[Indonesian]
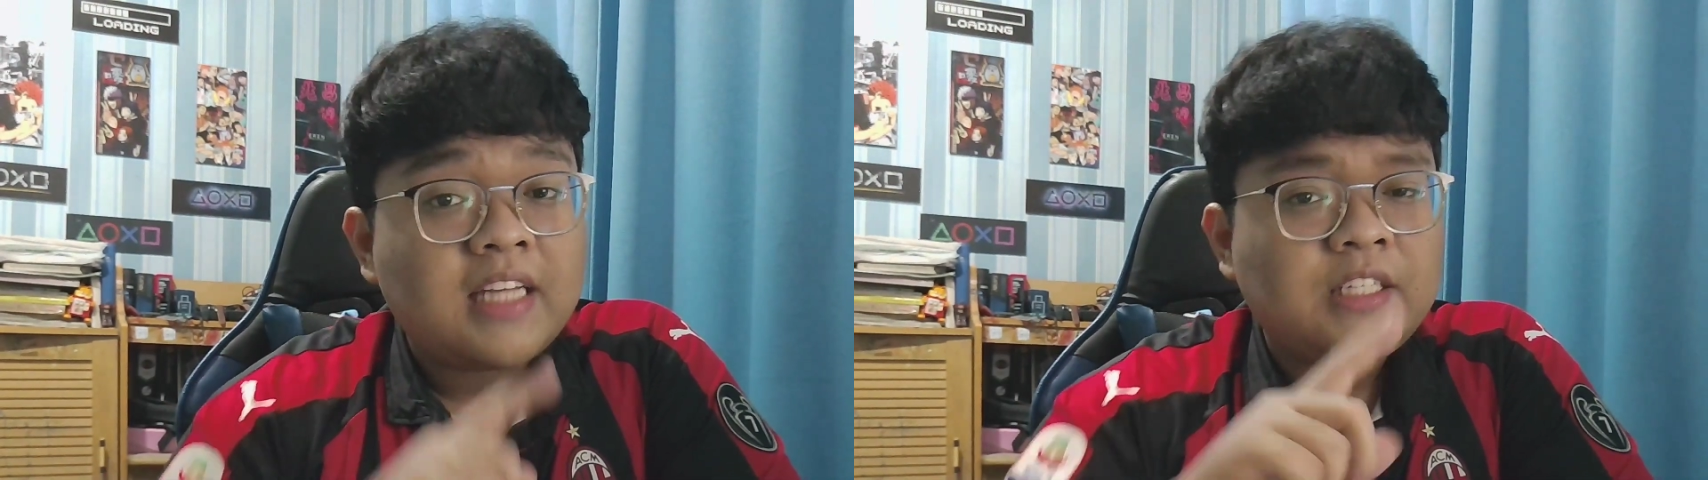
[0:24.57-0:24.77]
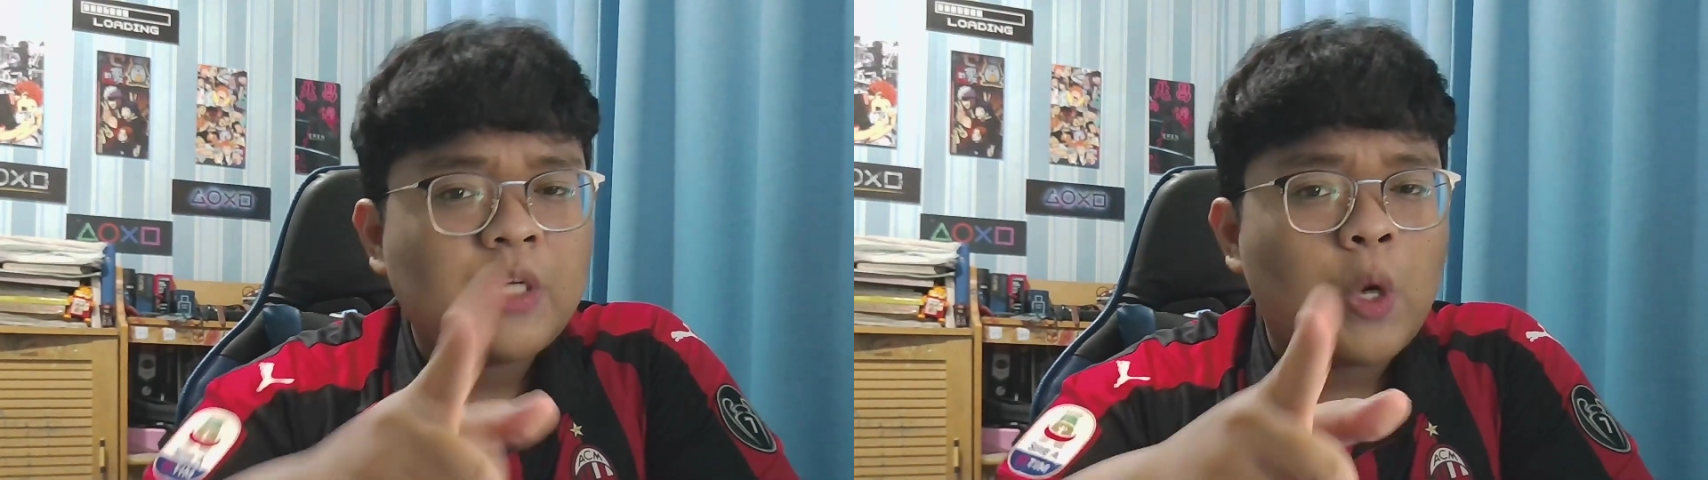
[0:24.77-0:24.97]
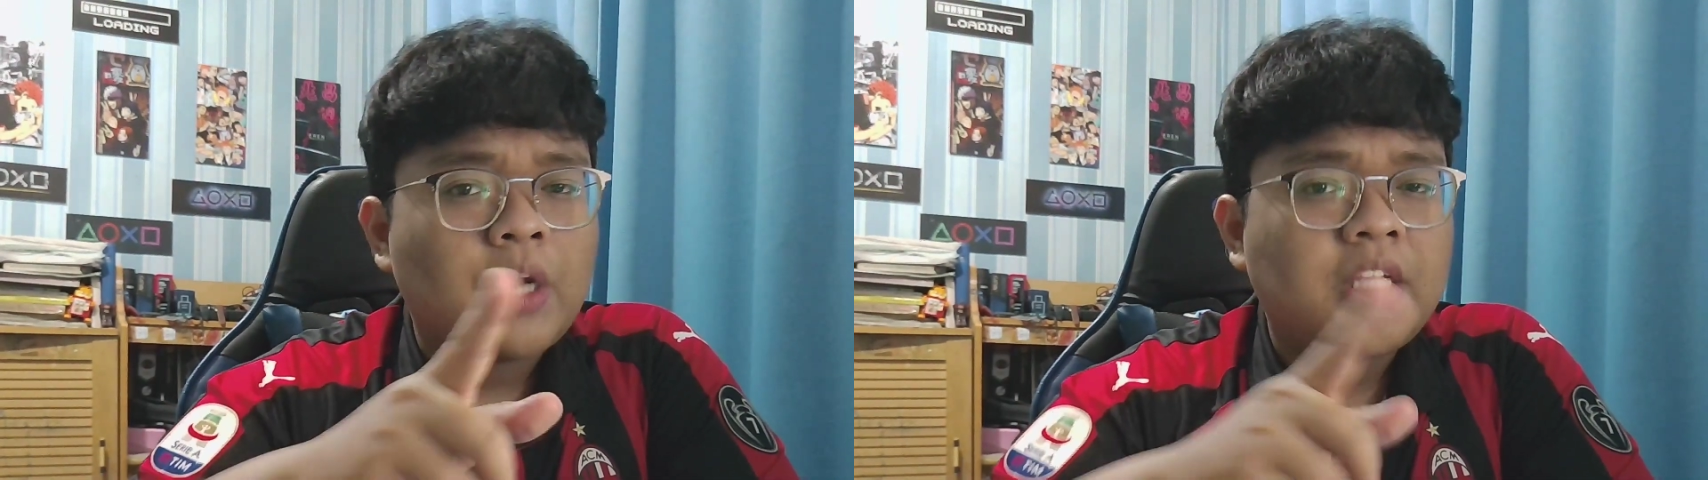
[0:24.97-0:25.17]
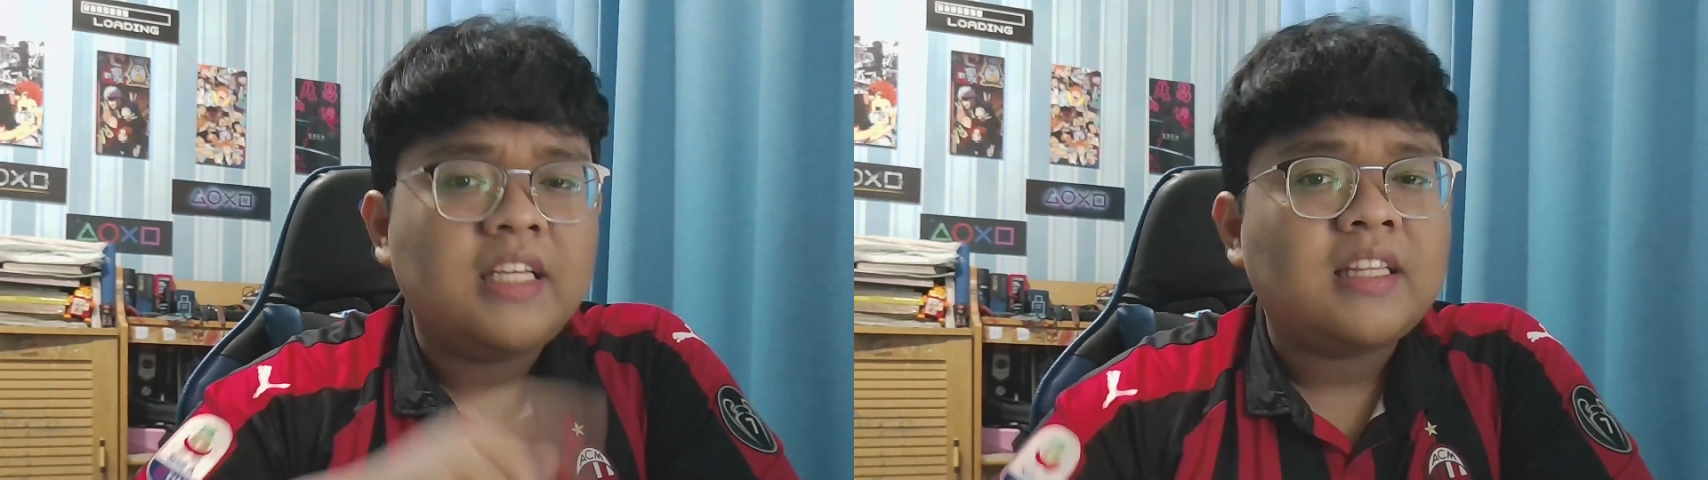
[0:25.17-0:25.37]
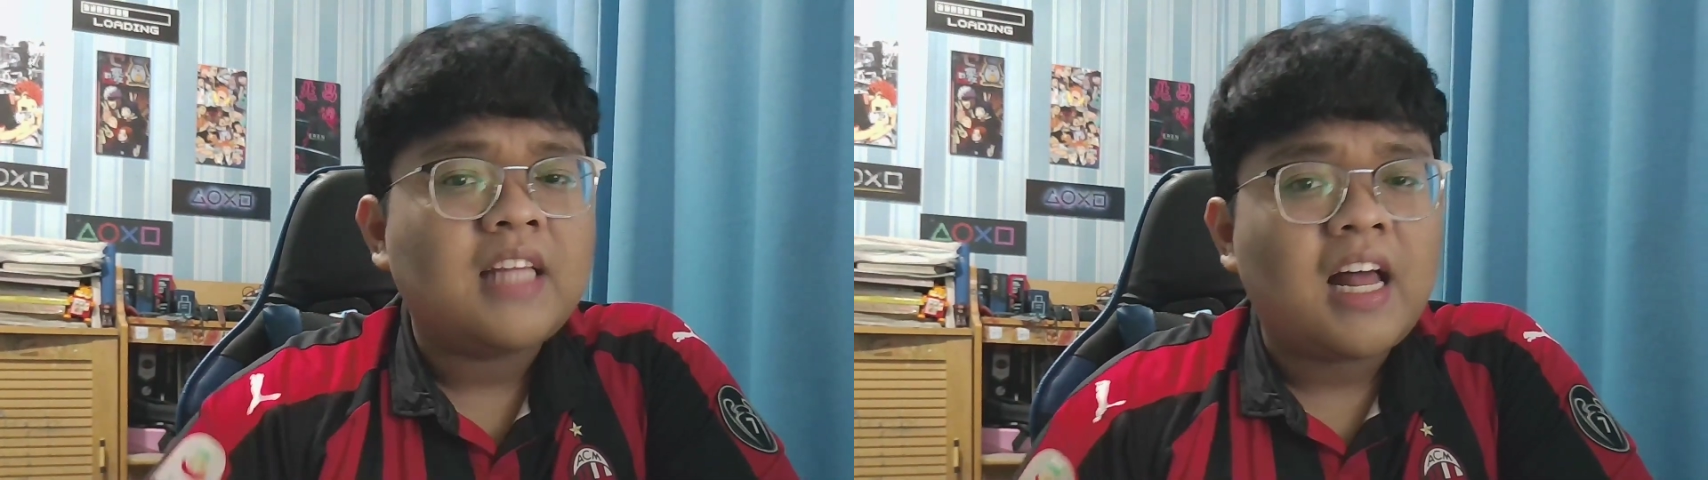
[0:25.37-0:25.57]
So,
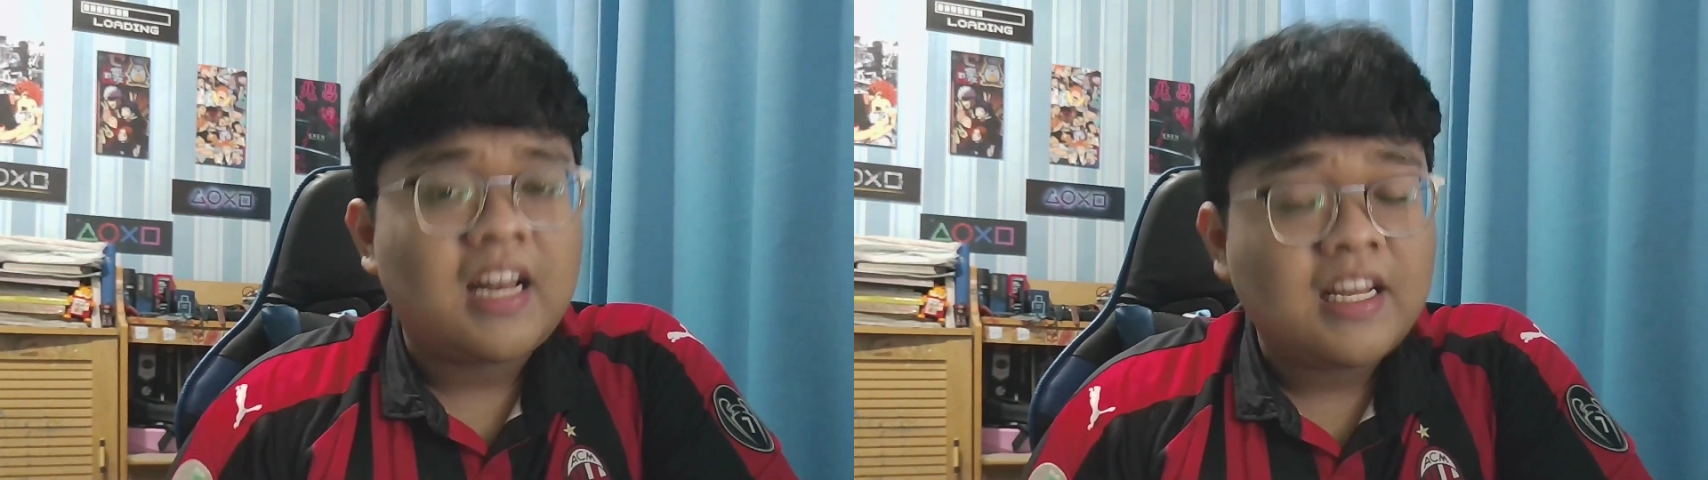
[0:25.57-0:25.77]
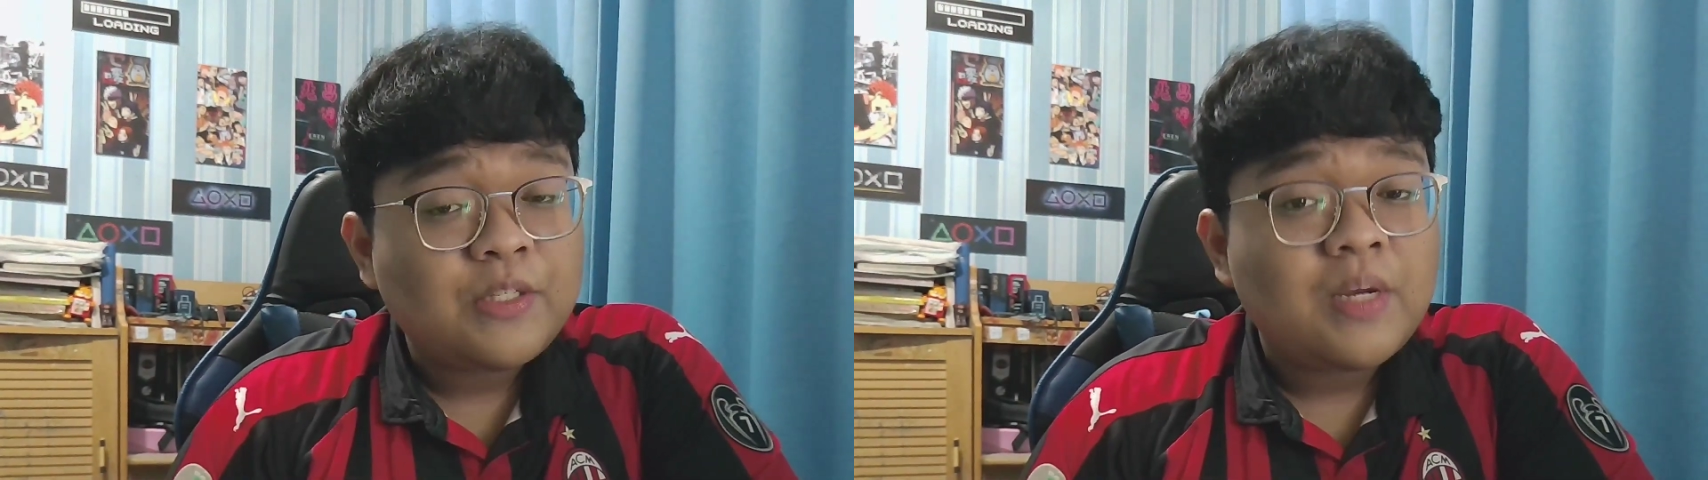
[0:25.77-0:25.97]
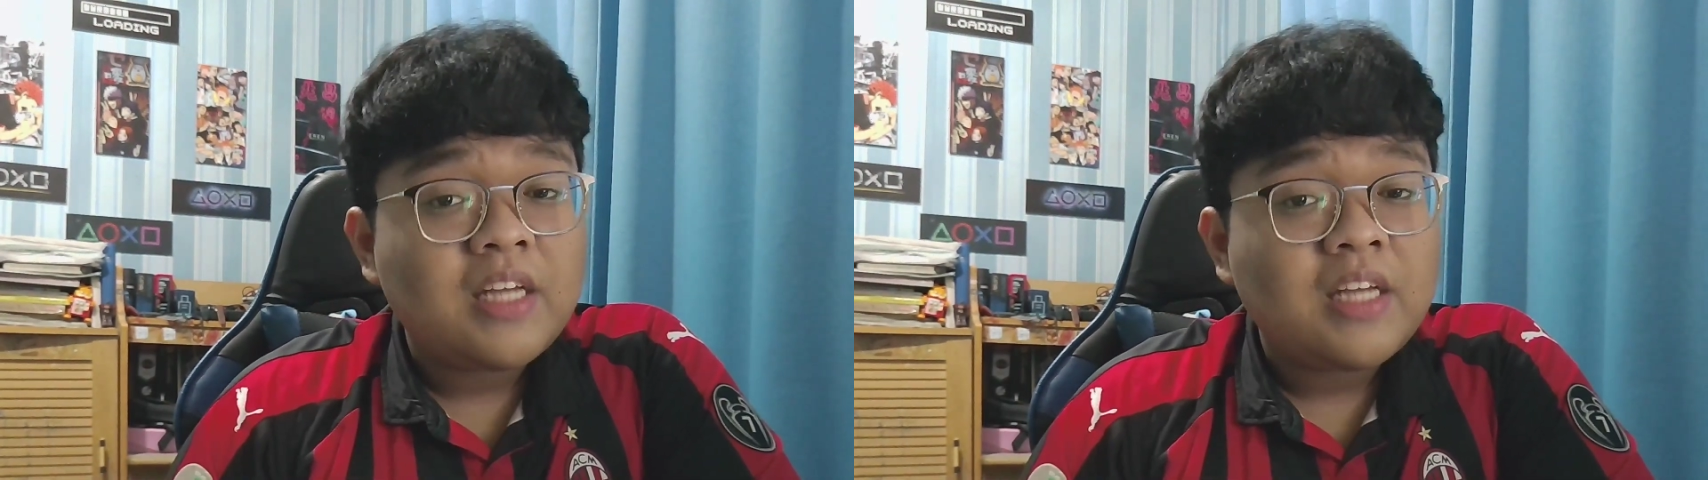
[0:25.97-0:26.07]
kita langsung